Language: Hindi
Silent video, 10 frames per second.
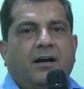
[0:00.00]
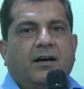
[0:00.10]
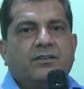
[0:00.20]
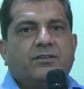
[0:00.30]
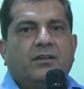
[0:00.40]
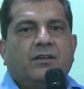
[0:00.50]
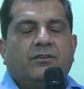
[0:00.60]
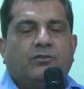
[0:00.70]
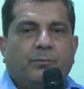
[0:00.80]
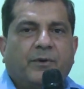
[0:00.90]
आज
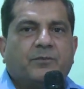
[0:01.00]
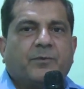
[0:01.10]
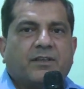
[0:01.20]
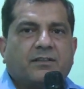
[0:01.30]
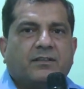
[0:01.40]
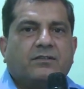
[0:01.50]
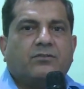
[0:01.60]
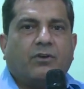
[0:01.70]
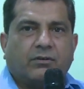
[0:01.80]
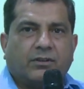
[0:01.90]
सुपर स्पेशलिस्ट
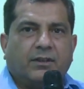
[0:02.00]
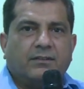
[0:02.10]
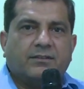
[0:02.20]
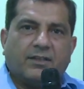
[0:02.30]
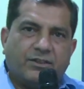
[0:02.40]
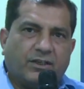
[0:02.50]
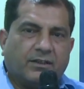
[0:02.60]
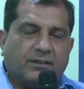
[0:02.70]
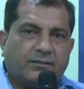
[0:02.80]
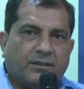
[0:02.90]
डॉक्टर संजय
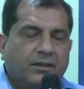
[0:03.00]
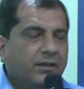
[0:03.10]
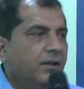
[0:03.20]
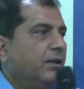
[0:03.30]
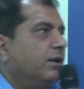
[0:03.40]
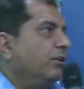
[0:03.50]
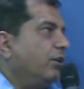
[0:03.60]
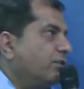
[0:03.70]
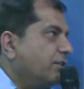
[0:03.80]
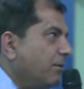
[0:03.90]
गर्ग से
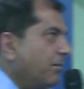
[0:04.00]
डॉक्टर साहब